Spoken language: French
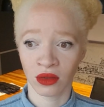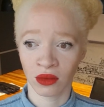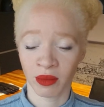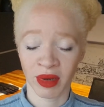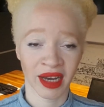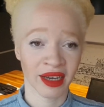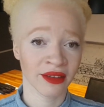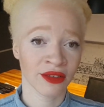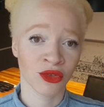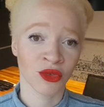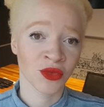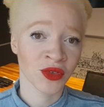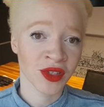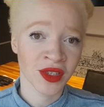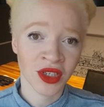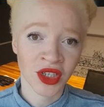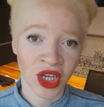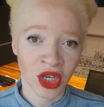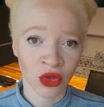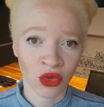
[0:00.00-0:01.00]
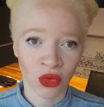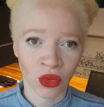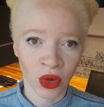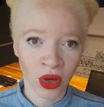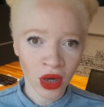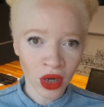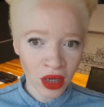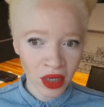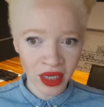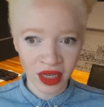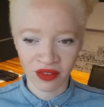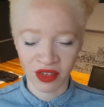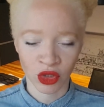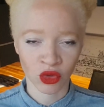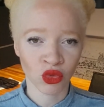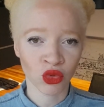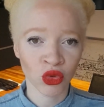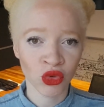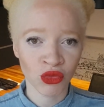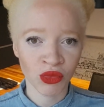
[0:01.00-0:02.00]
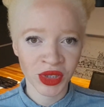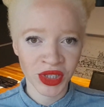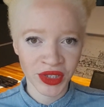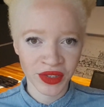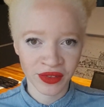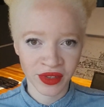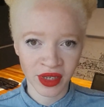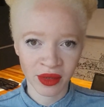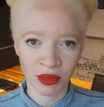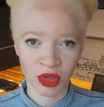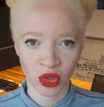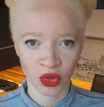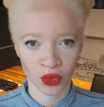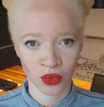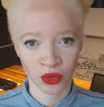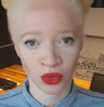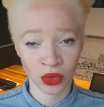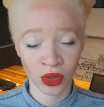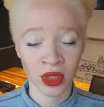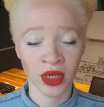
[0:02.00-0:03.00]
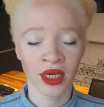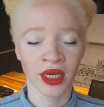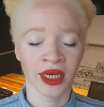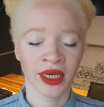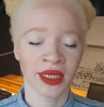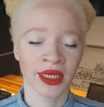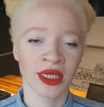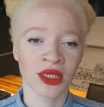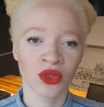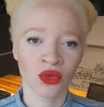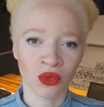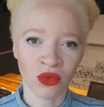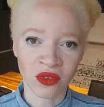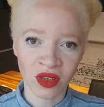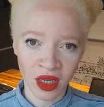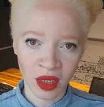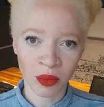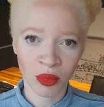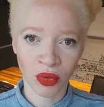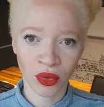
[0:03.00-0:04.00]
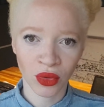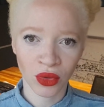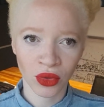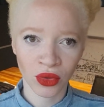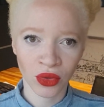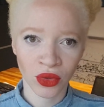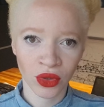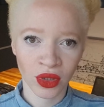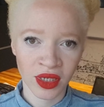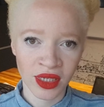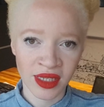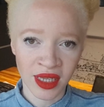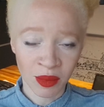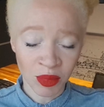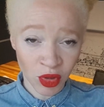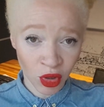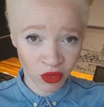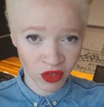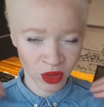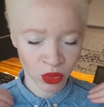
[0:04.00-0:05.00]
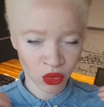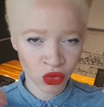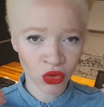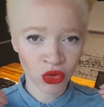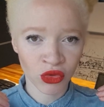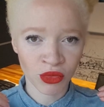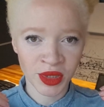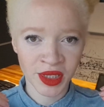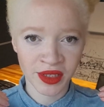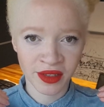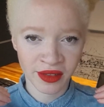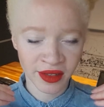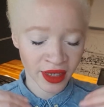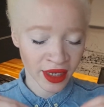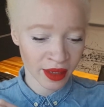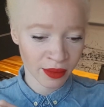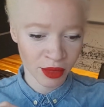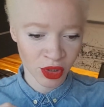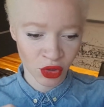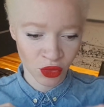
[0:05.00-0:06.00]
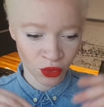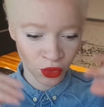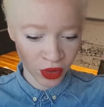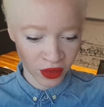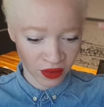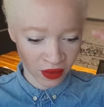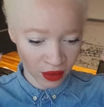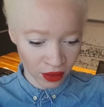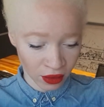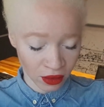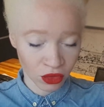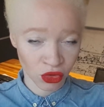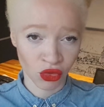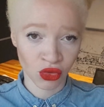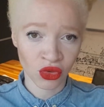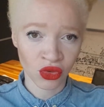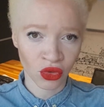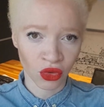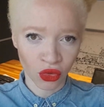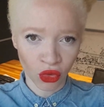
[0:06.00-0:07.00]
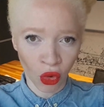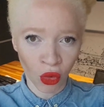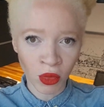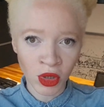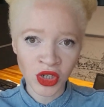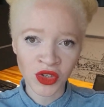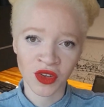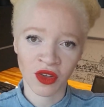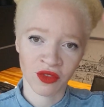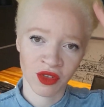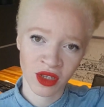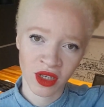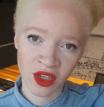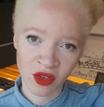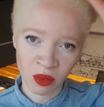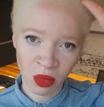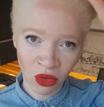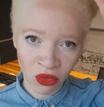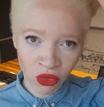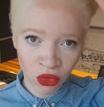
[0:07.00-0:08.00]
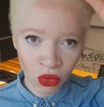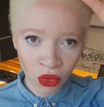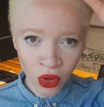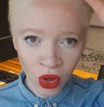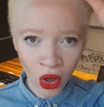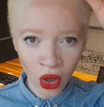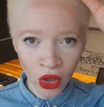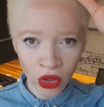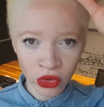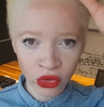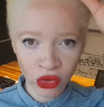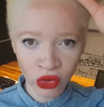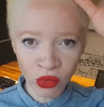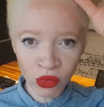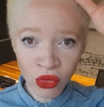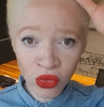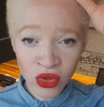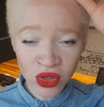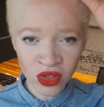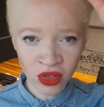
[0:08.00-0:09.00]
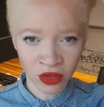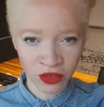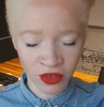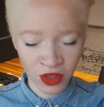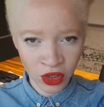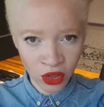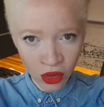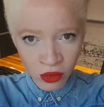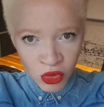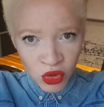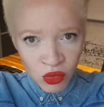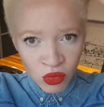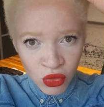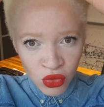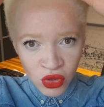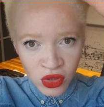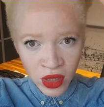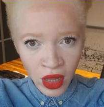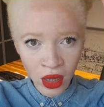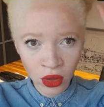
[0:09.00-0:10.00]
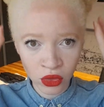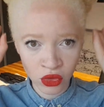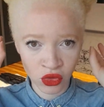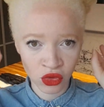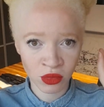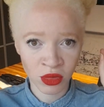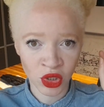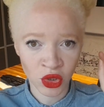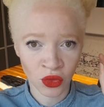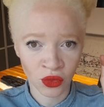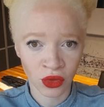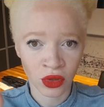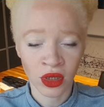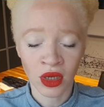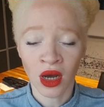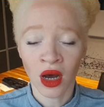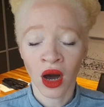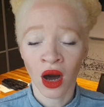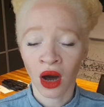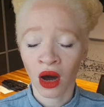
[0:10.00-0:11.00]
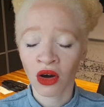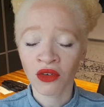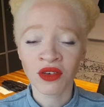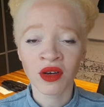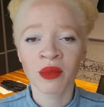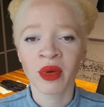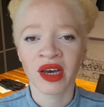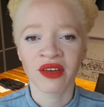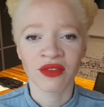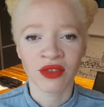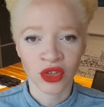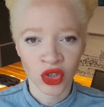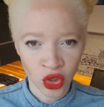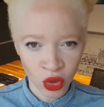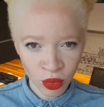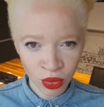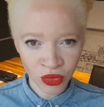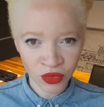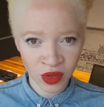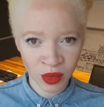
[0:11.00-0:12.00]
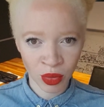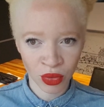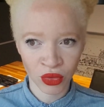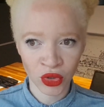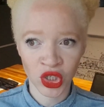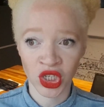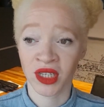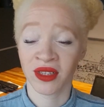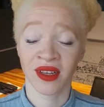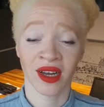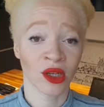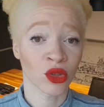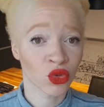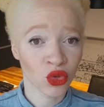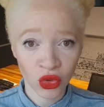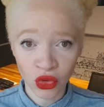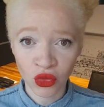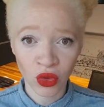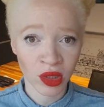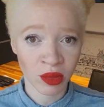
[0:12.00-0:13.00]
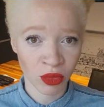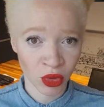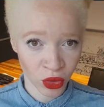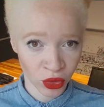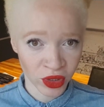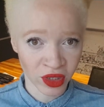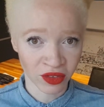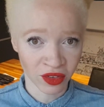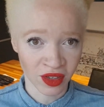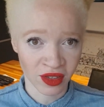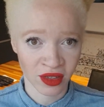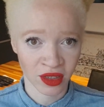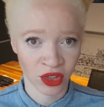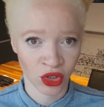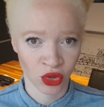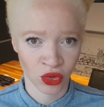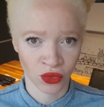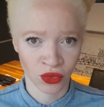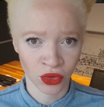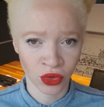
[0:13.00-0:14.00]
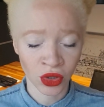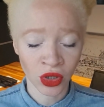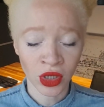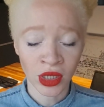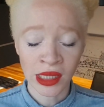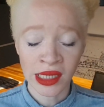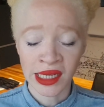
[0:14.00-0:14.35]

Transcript: bah, il suffisait que j'aille dehors et avec toute l'humidité, mes cheveux qui sont très poreux, ils absorbaient toute l'humidité et mes cheveux étaient juste trop moches. Ça faisait une espèce de, de mousse en fait, comme une mousse là au-dessus de mes cheveux. Enfin bref, j'en pouvais plus, j'étais à deux doigts de me redéfriser les cheveux.